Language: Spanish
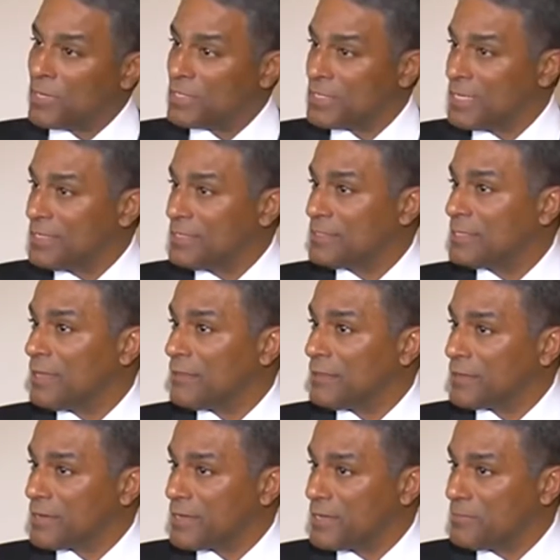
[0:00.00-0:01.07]
La esencia
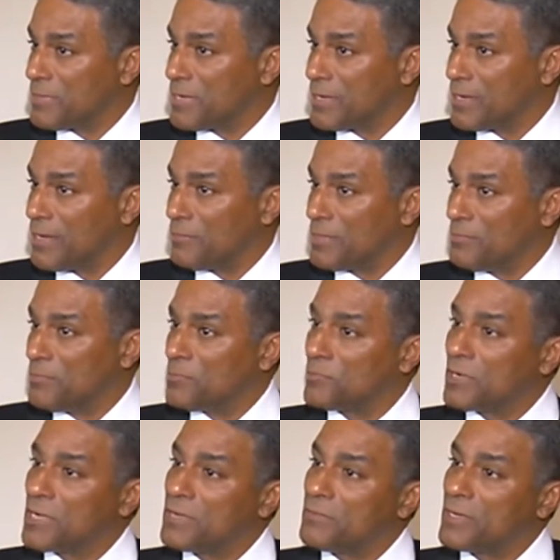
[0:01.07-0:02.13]
del régimen es la misma,
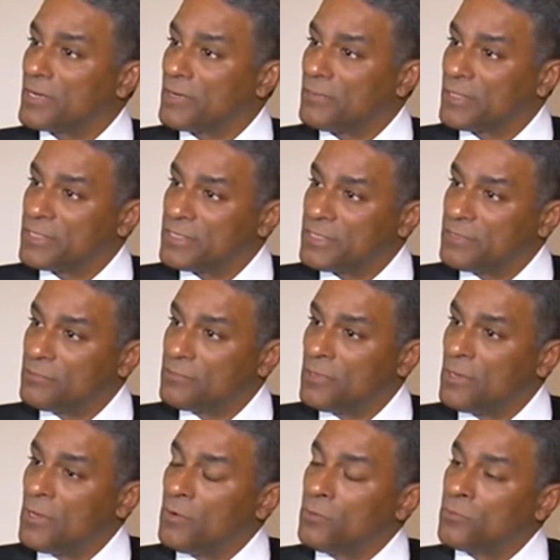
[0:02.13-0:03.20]
un régimen represivo,
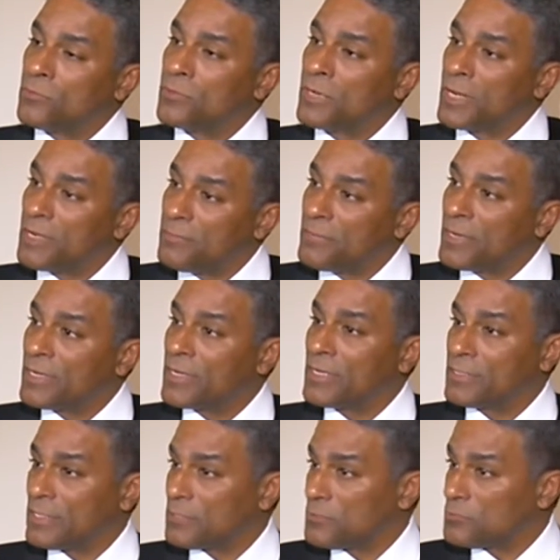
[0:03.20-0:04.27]
un régimen
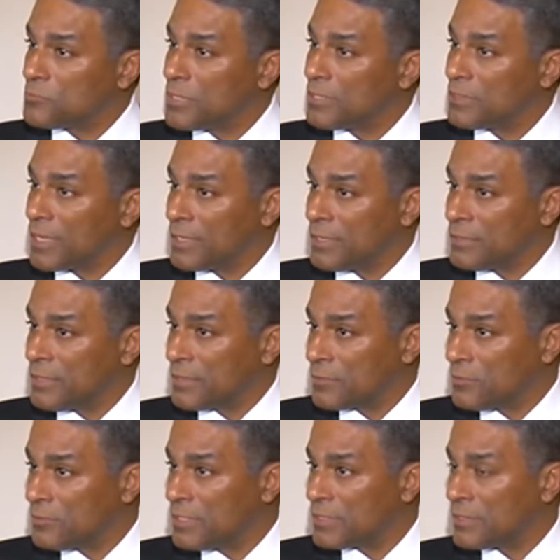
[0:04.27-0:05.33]
que se sustenta en el
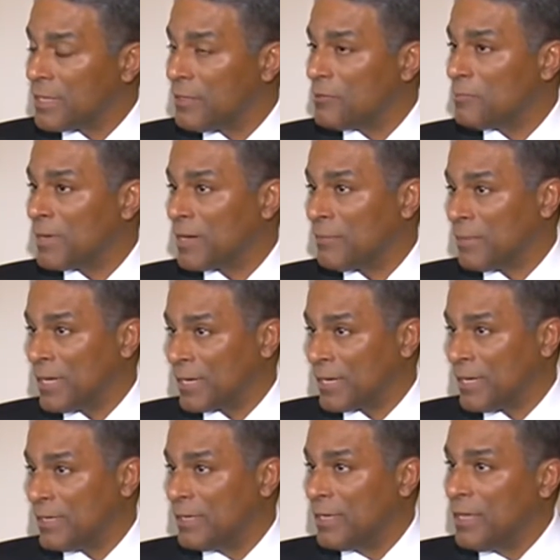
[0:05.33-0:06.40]
terror de Estado para
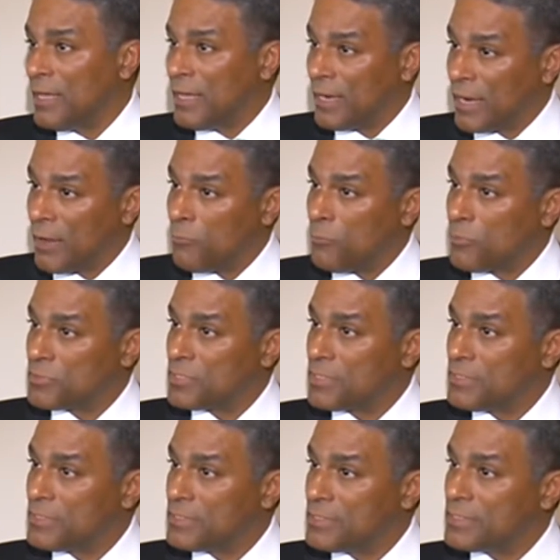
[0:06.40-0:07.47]
aplacar las
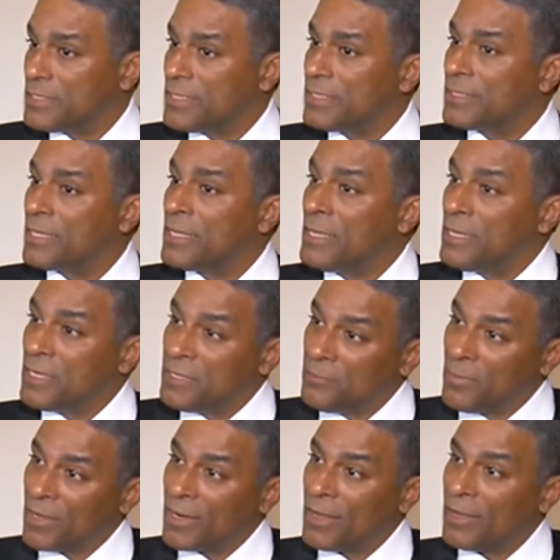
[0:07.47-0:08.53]
voces disidentes y
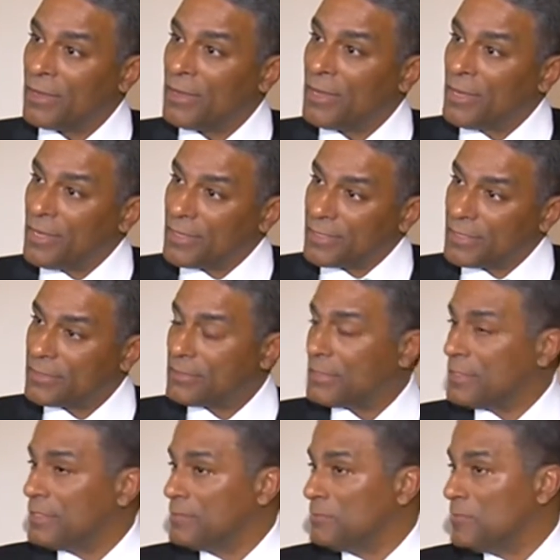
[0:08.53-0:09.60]
para
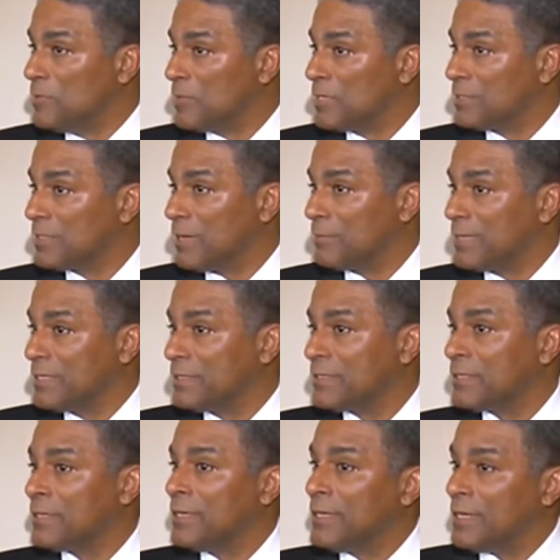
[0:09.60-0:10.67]
restringir
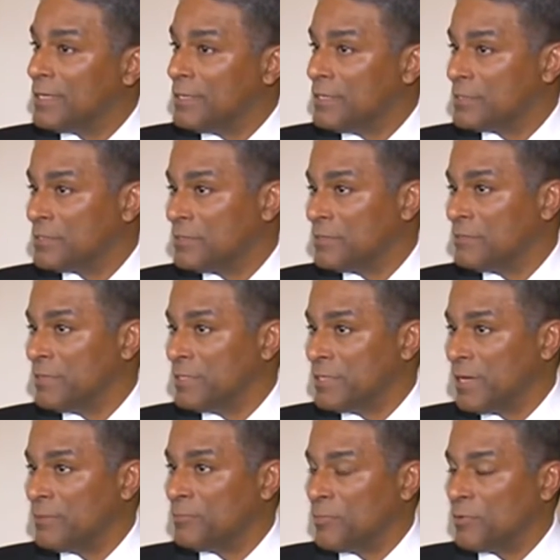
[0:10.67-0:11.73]
violentamente el deseo de
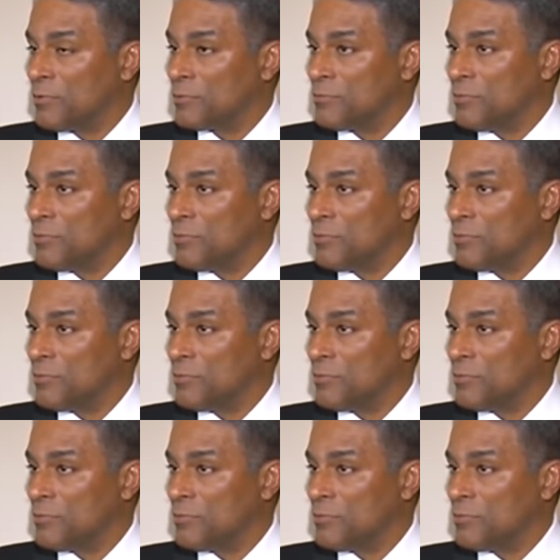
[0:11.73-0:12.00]
libertad del pueblo